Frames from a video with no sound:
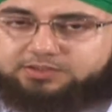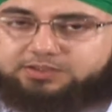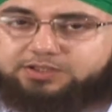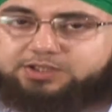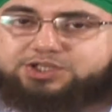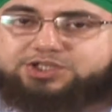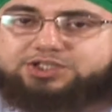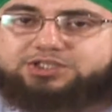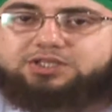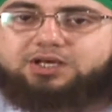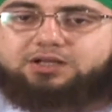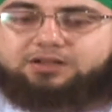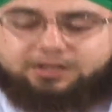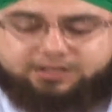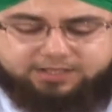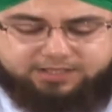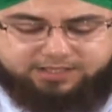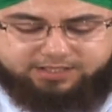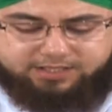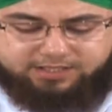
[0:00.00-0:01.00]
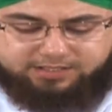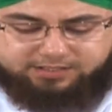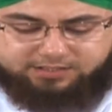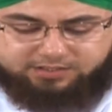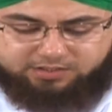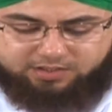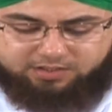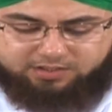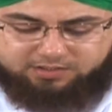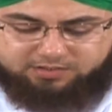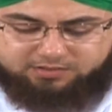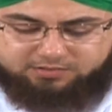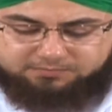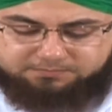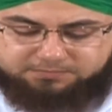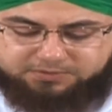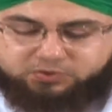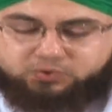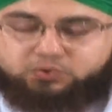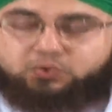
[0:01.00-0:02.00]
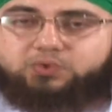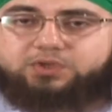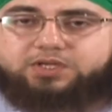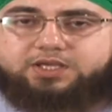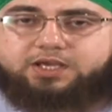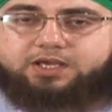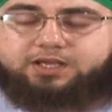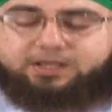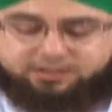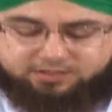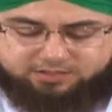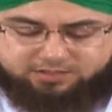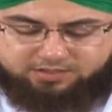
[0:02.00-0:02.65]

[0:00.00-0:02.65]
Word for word: اشترى الاخره بالدنيا